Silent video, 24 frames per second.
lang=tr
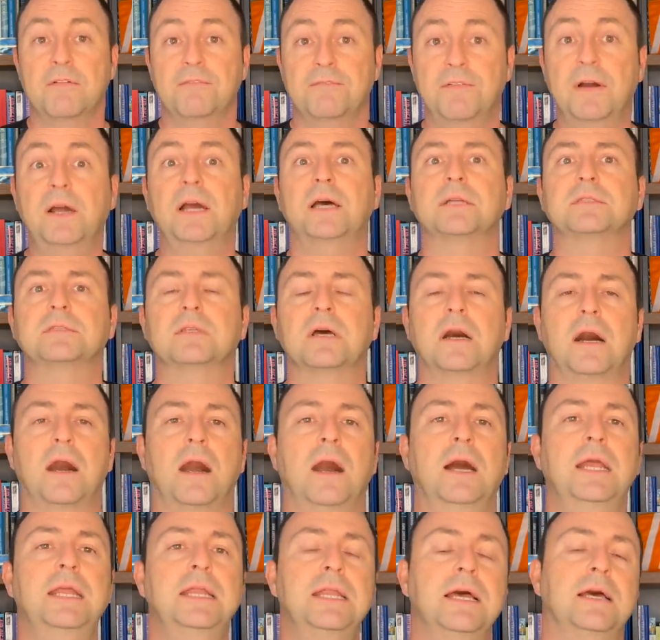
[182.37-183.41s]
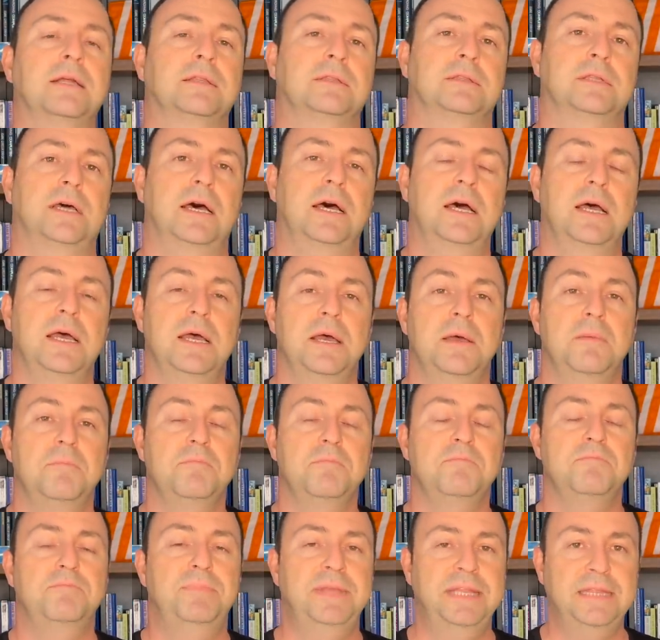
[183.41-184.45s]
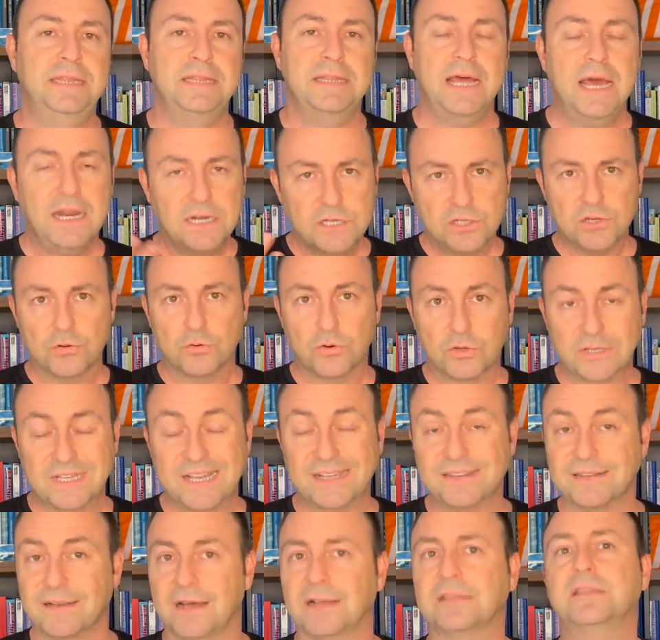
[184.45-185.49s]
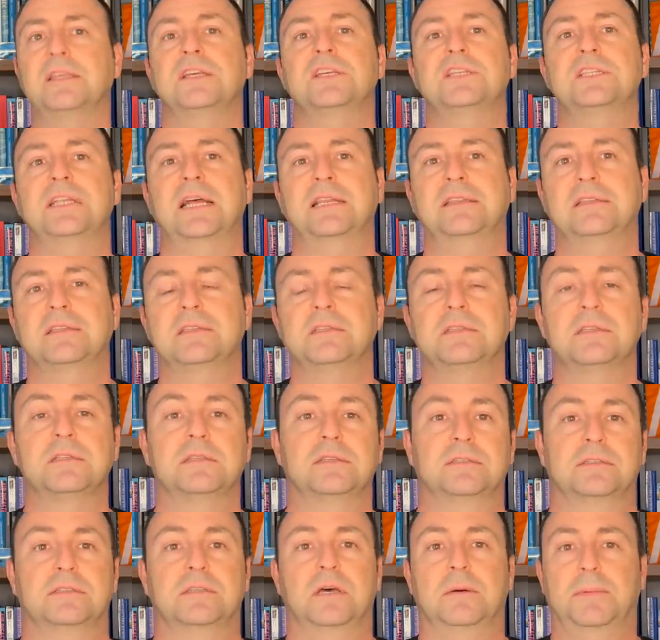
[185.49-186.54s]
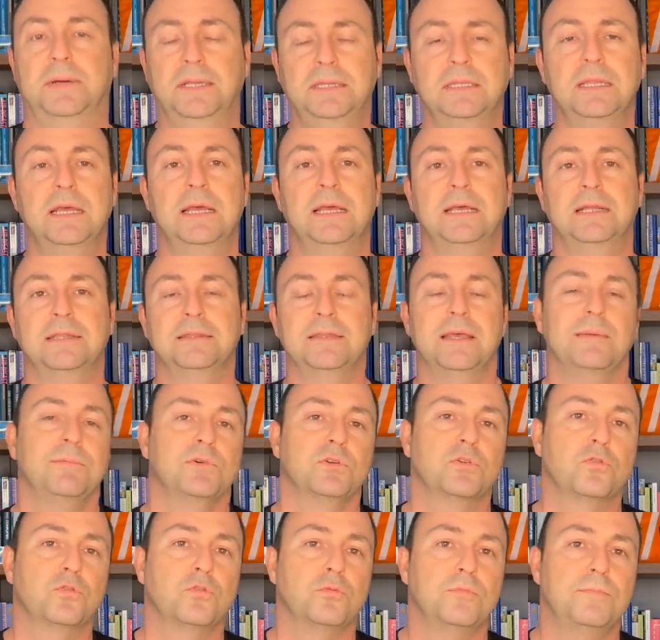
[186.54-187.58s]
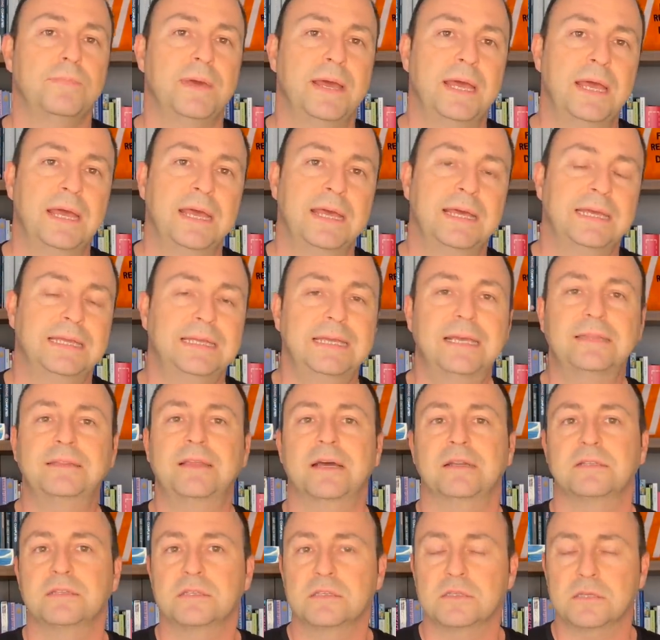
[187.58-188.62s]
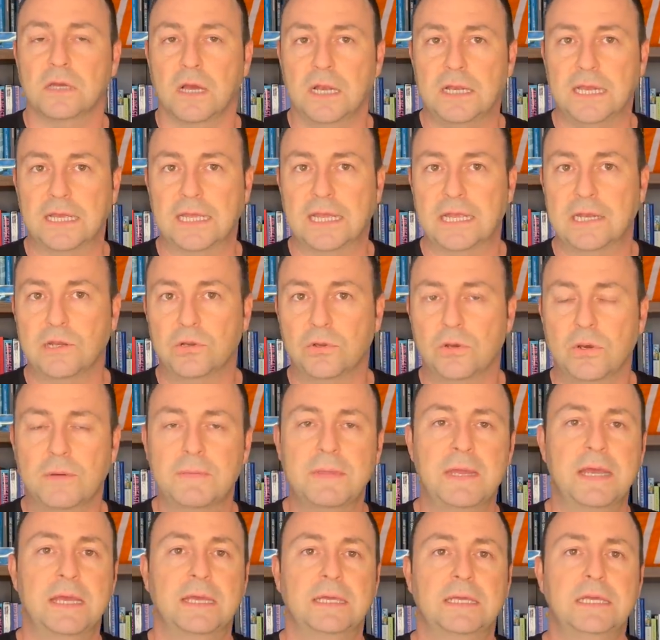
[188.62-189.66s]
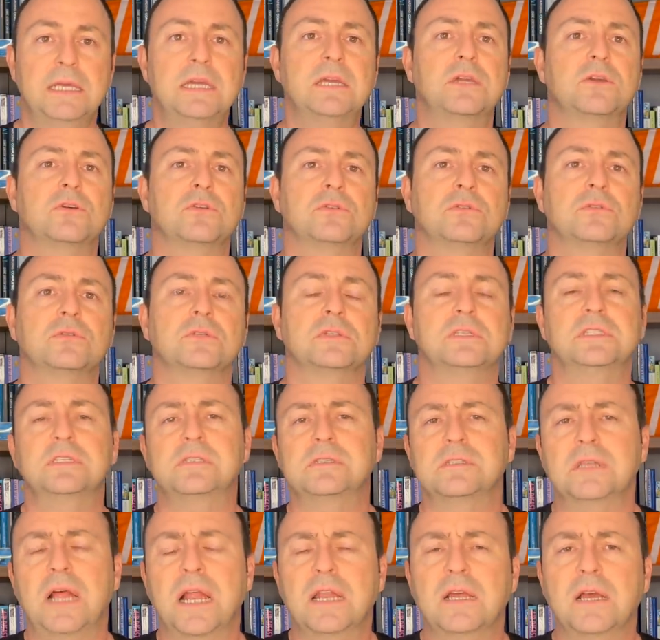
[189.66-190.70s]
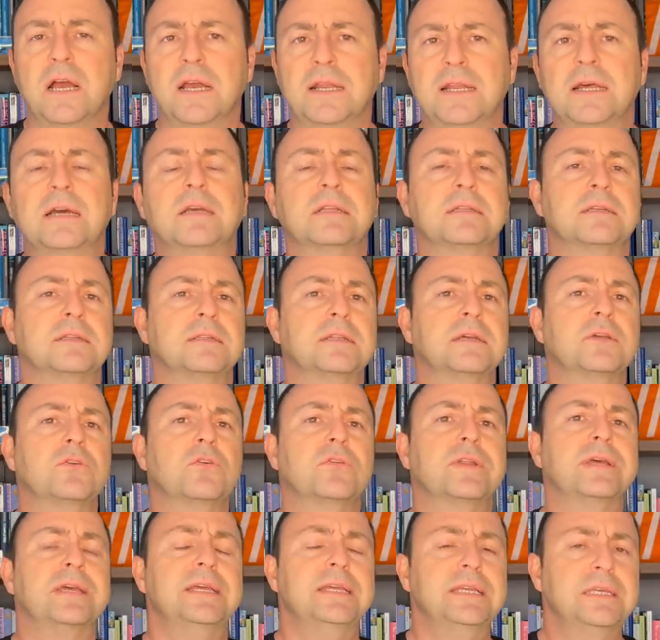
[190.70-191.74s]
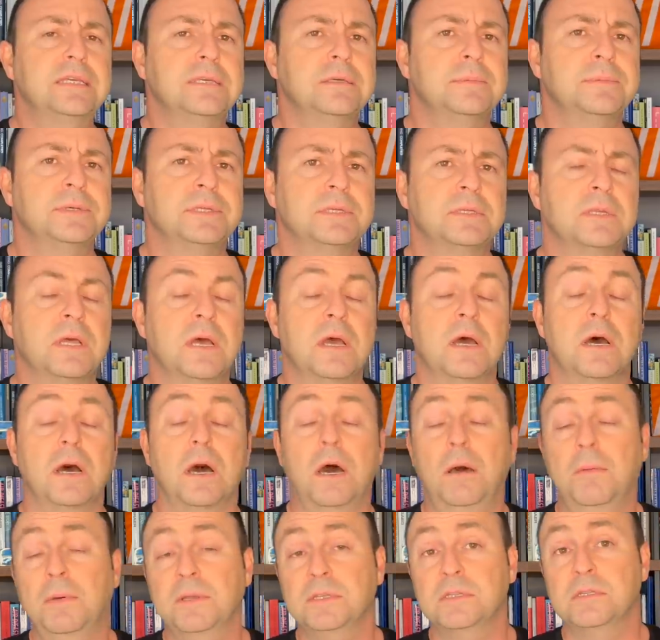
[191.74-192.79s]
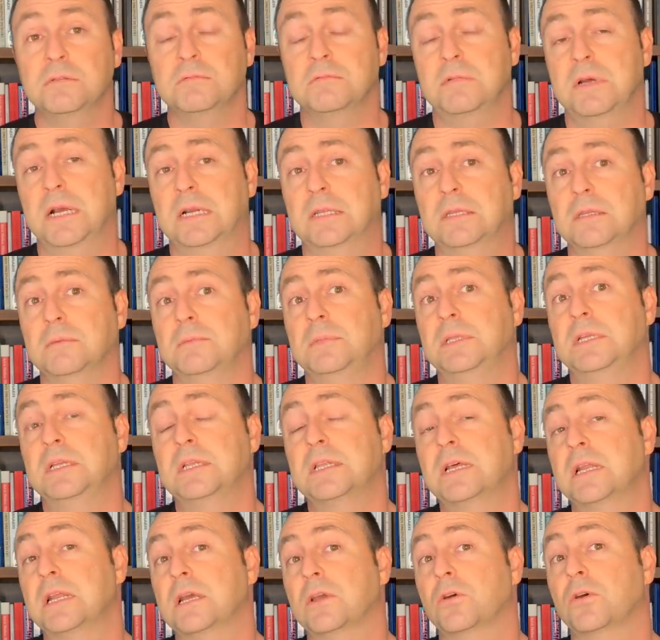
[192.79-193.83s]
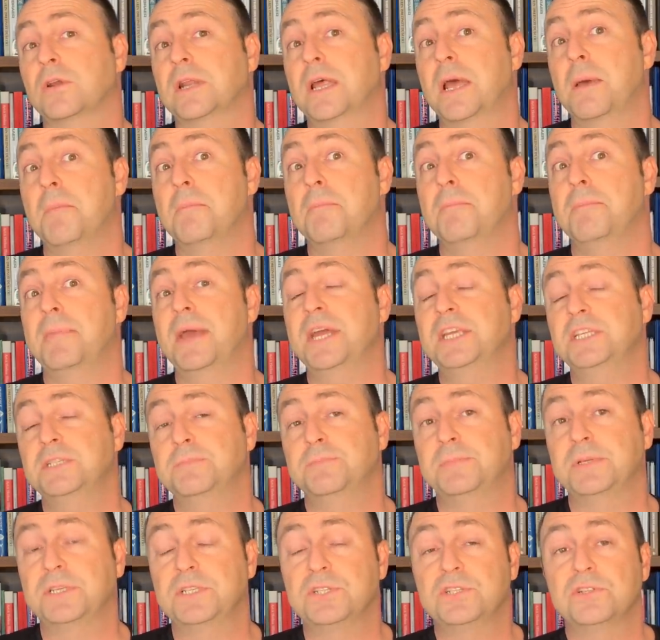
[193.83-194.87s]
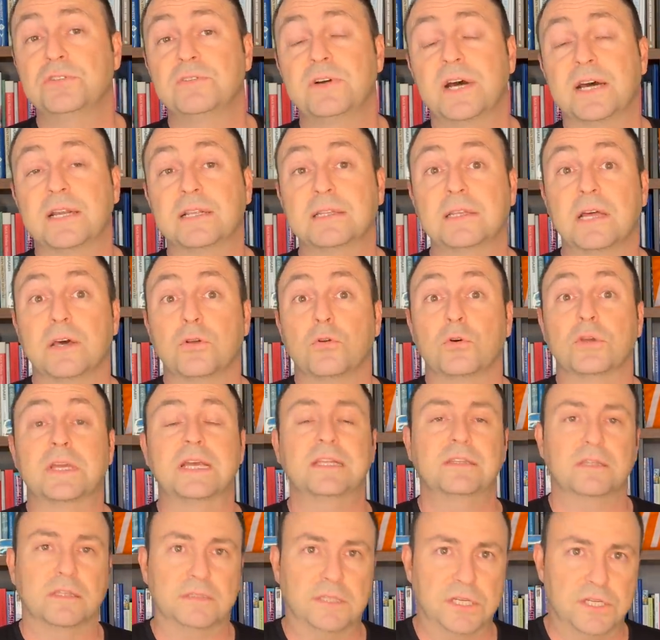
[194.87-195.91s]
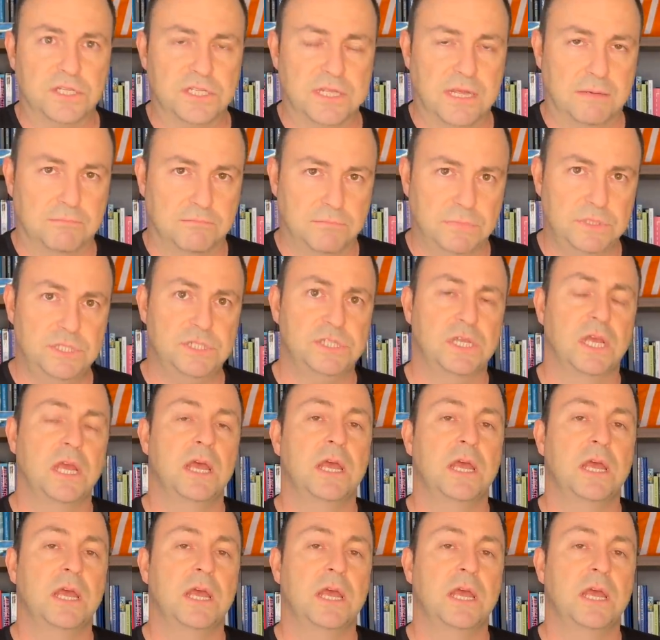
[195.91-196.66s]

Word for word: Fakat aynı anda binlerce roket ateşlendiği zaman demir kubbe yetersiz hale geliyor. İlk gün İsrail kaynaklarına göre 2000, Hamas'ın verdiği bilgilere göre 5000 civarında roket ateşlenmiş.